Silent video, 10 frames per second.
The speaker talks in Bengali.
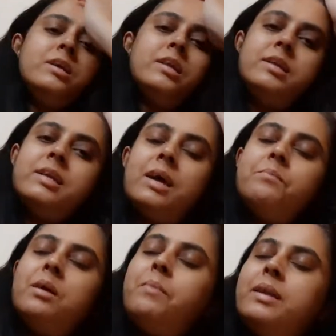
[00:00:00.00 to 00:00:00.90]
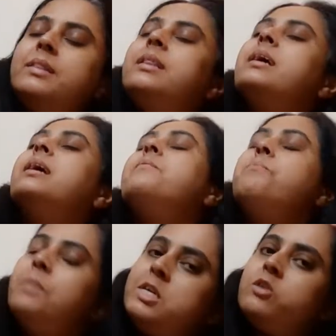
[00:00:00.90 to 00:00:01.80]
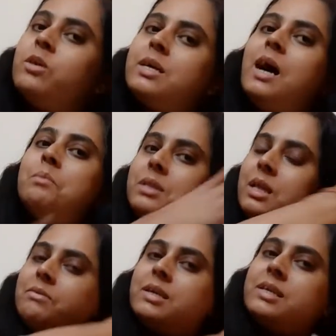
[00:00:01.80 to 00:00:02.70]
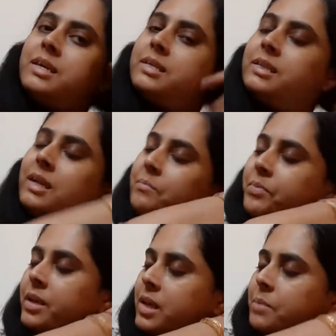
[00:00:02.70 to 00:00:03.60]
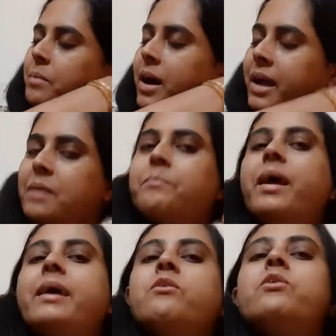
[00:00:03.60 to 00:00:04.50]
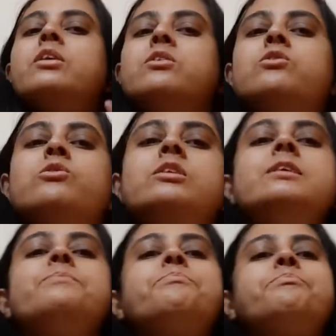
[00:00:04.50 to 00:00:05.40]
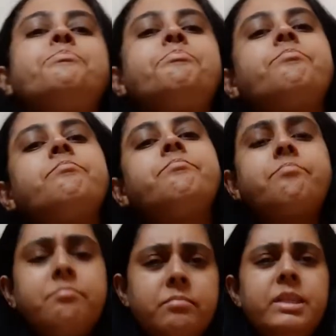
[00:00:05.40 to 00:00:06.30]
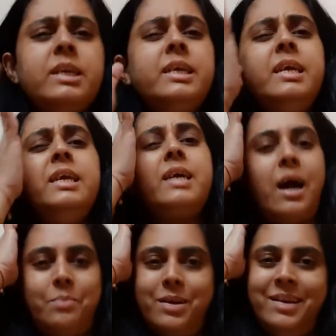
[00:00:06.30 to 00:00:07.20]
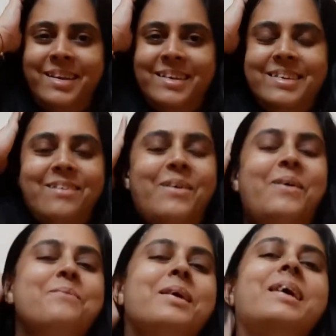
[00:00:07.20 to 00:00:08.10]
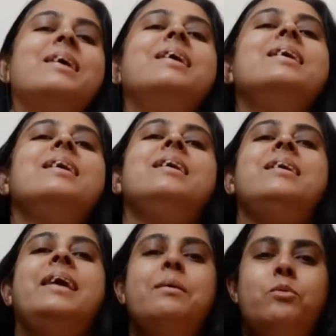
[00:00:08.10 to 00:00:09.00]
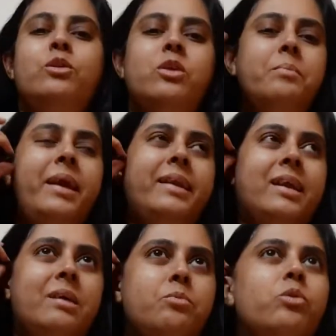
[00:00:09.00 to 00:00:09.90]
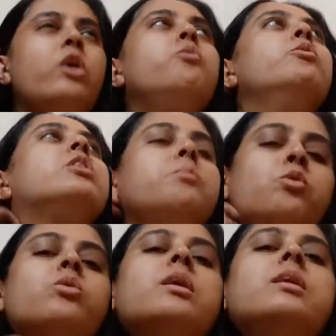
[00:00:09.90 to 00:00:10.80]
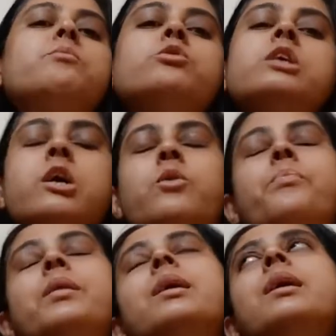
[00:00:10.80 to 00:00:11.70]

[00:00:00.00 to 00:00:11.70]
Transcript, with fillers: সেদিনকে আমরা বাড়ির থেকে বেশি করে খাবার দাবার নিয়ে যেতাম আগেই প্ল্যান হয়ে যেত যে কি খাবার নিয়ে যাওয়া হবে এ বলতো আমি এটা নেবো কেউ বলতো আমি ওটা নেবো সেরকম